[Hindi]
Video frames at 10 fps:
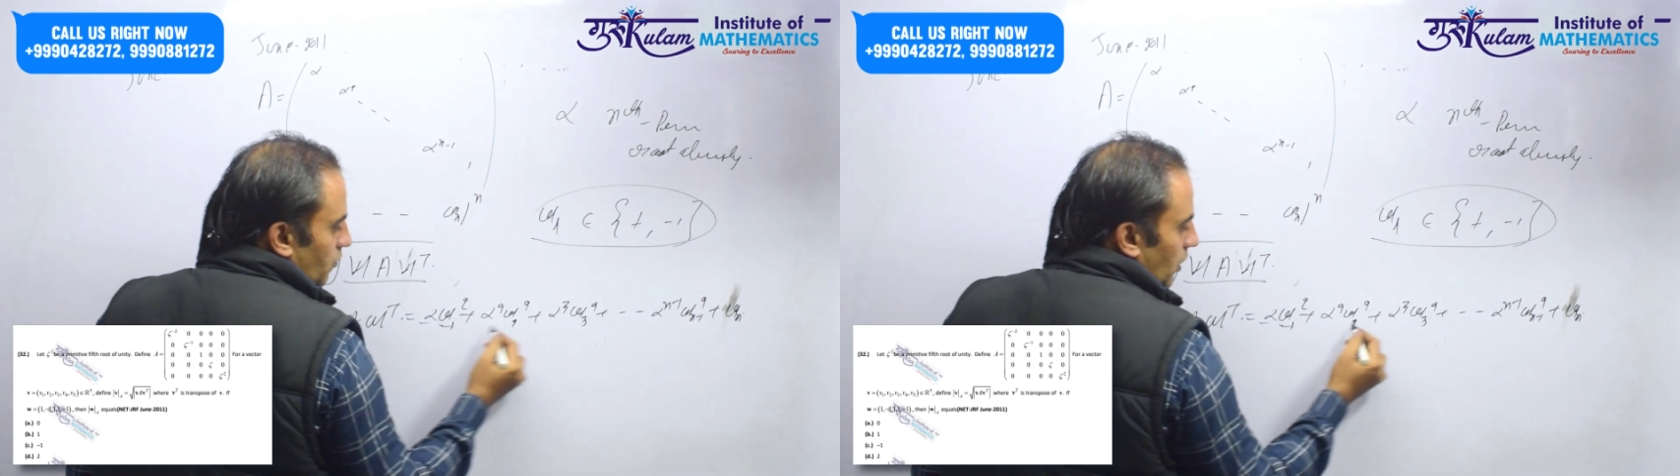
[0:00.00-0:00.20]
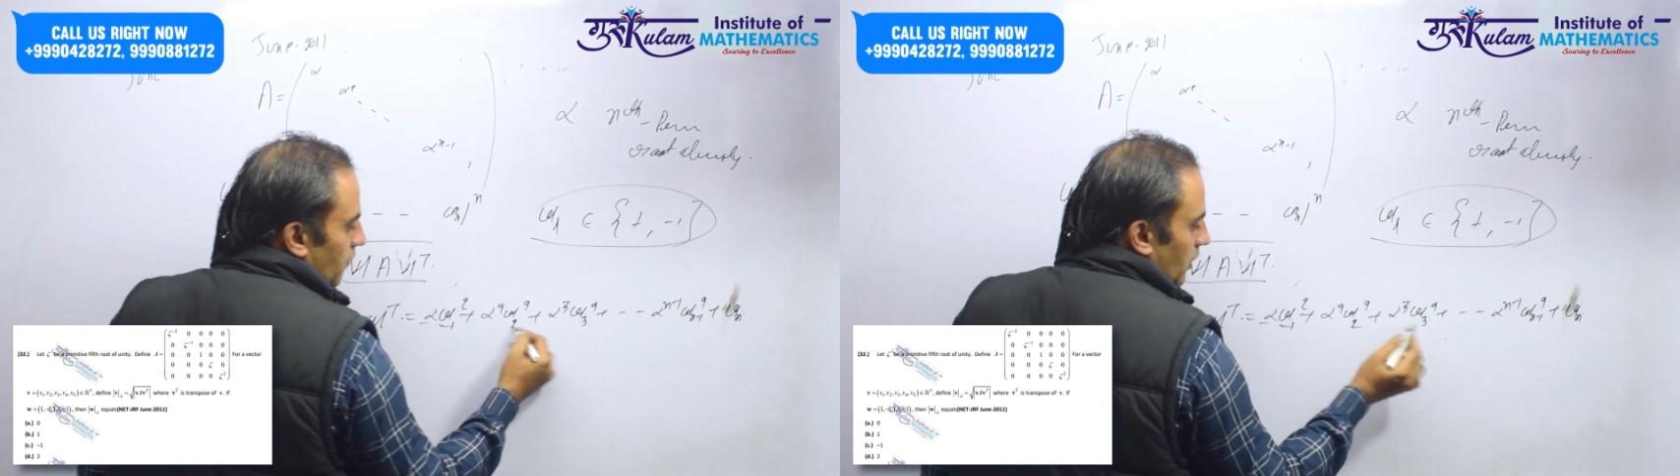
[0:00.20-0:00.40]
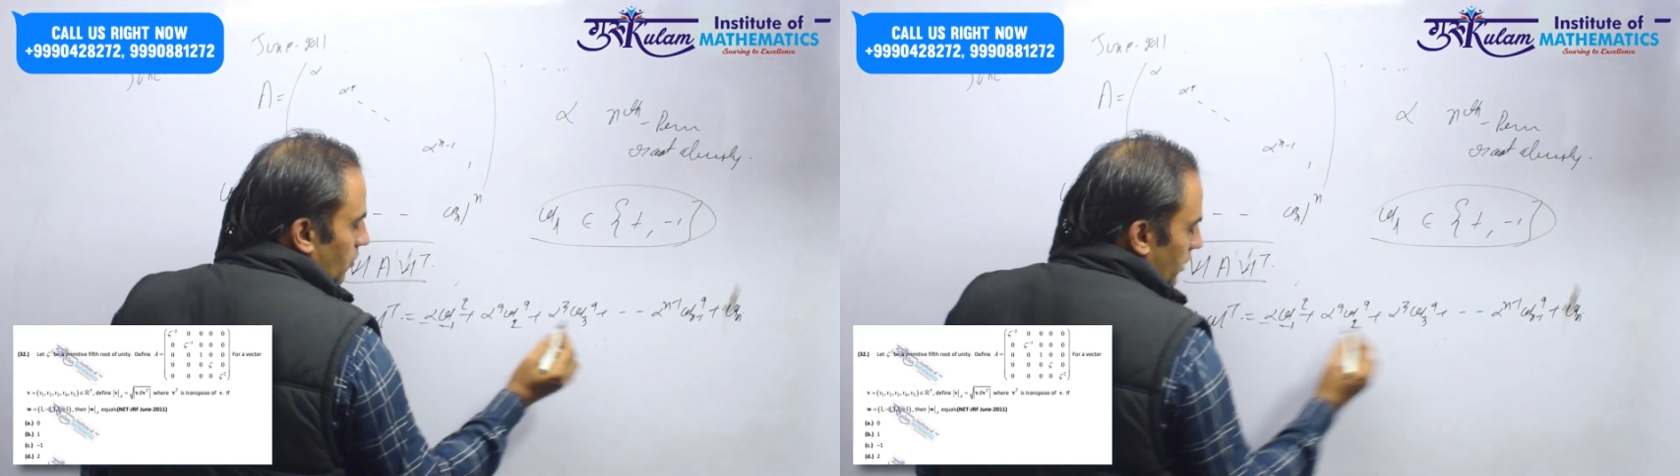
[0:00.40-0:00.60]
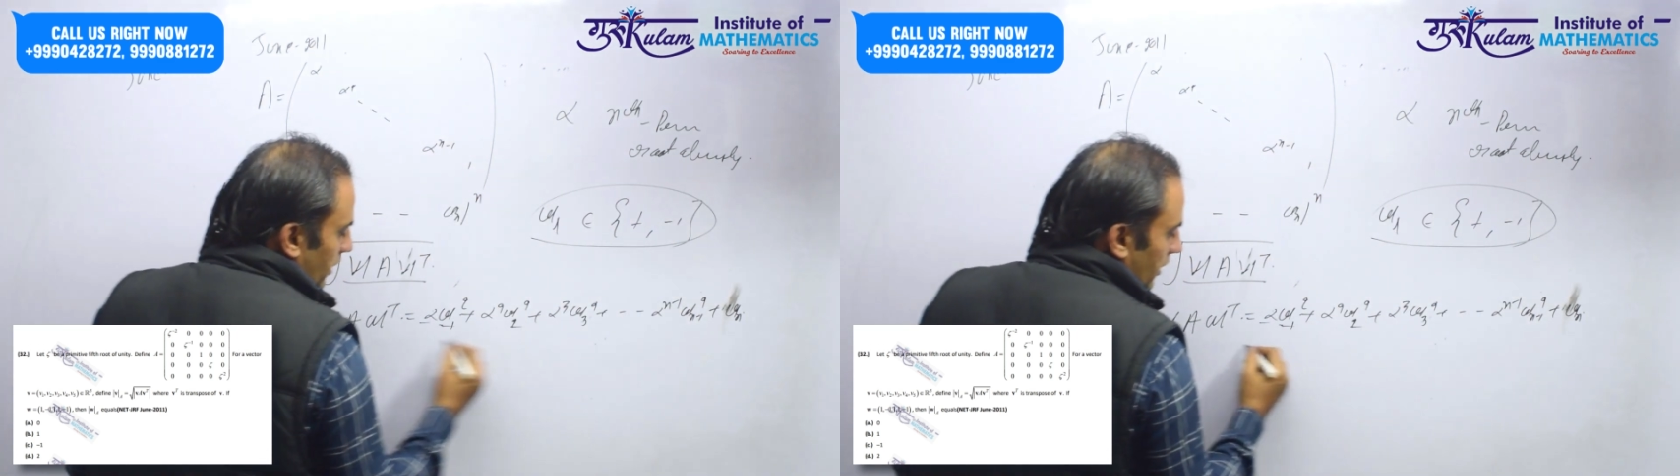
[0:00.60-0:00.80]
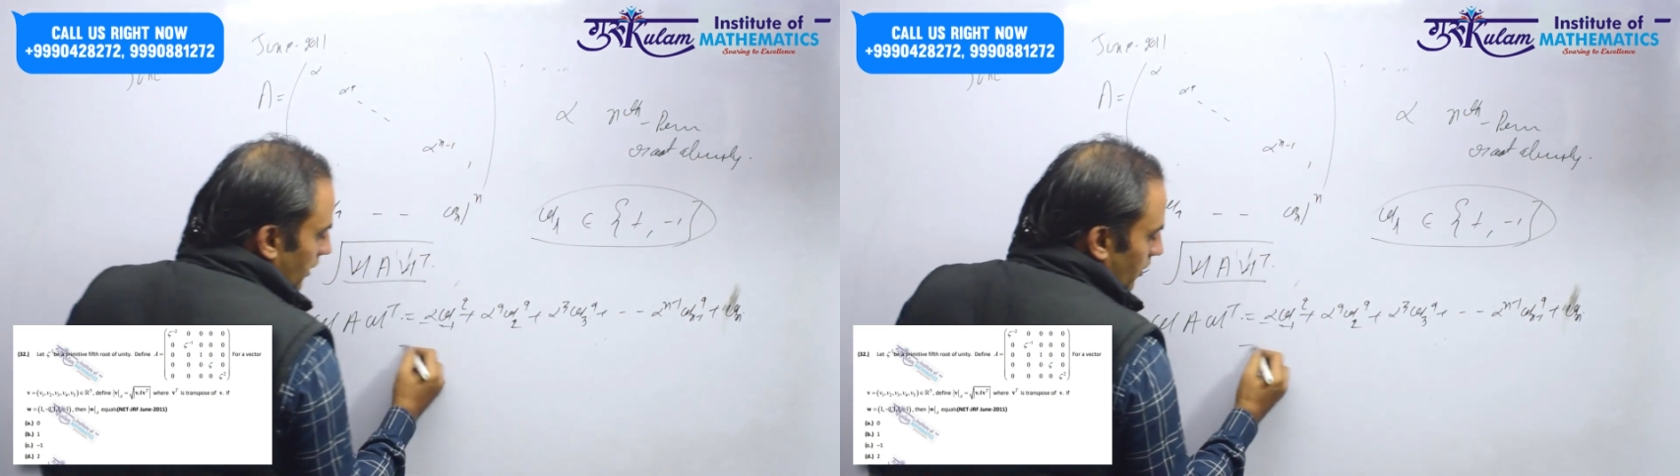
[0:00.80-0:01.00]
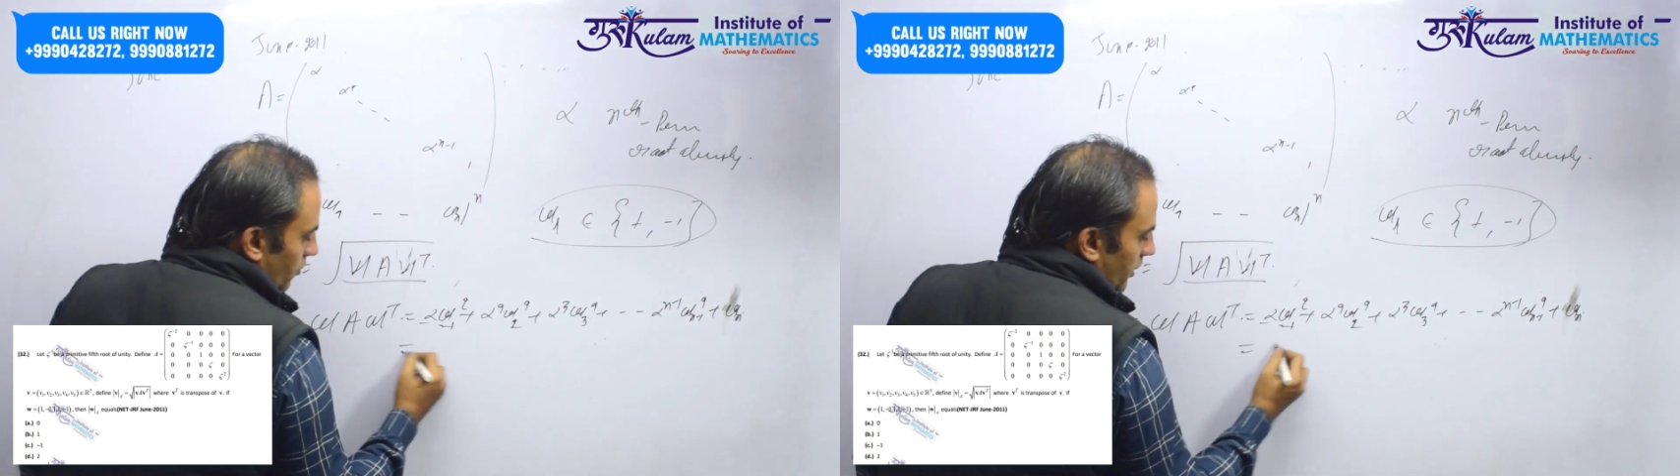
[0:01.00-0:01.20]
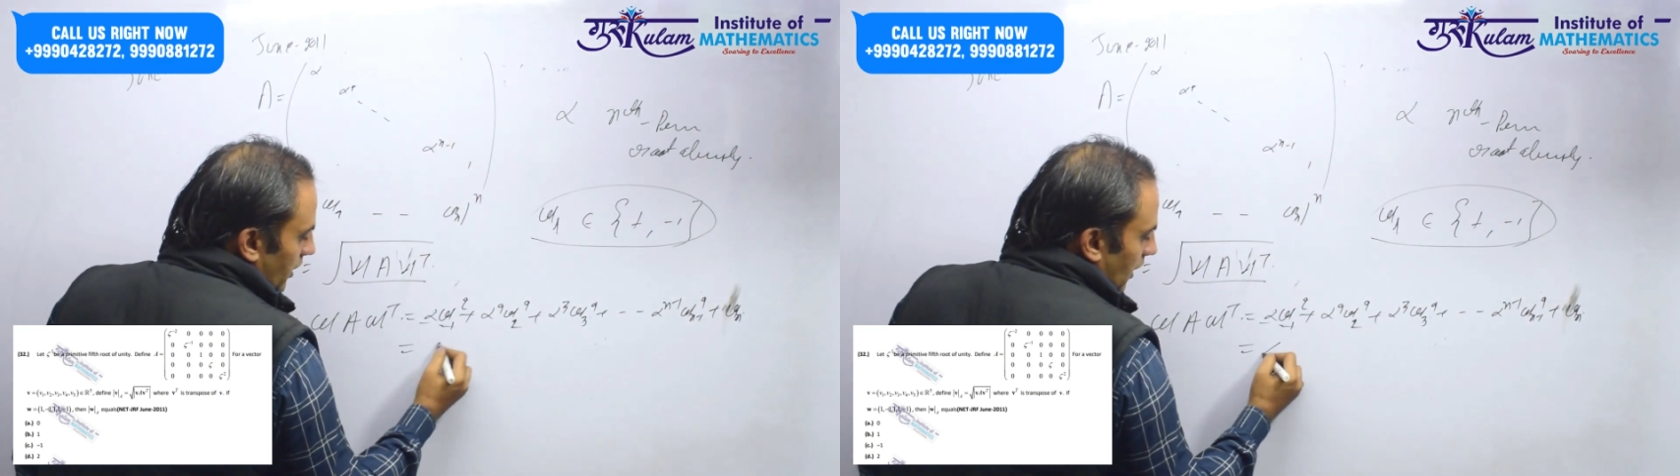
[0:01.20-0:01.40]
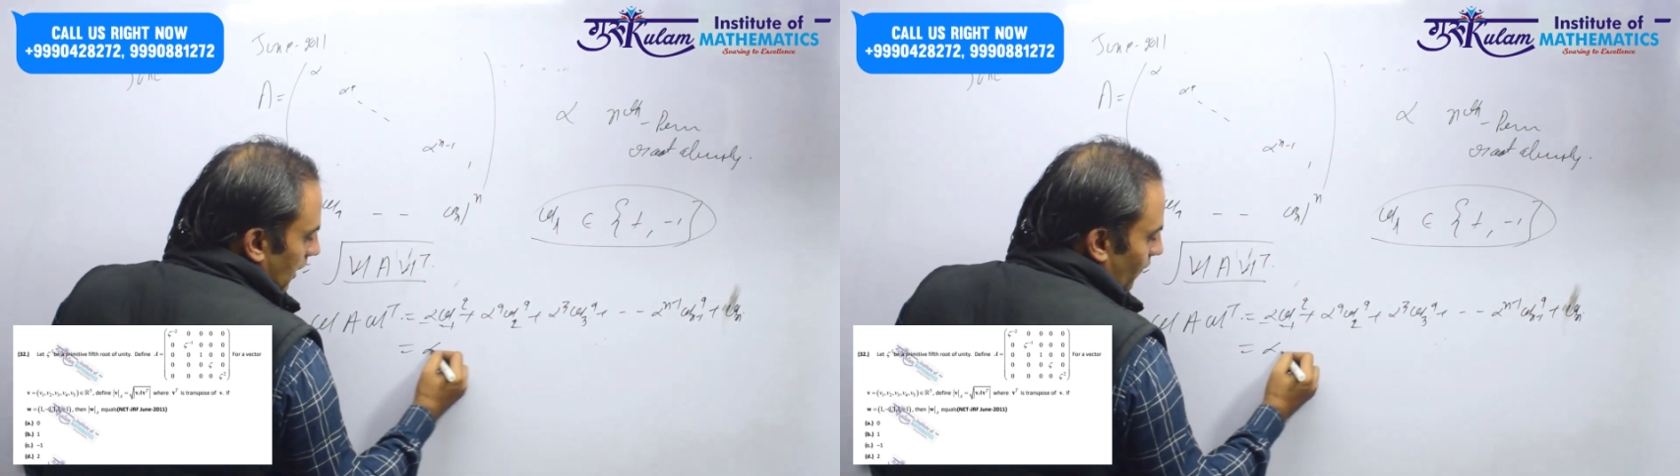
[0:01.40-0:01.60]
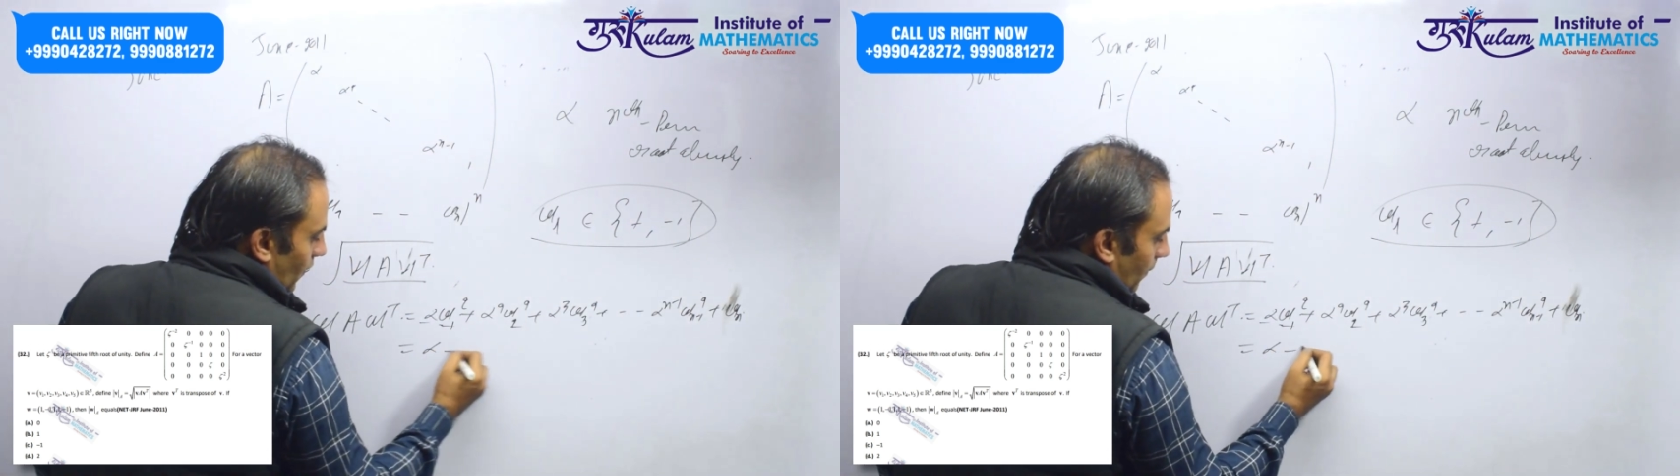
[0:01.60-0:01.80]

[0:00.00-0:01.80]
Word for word: वन वन हो जाएगी तो ये अल्फ़ा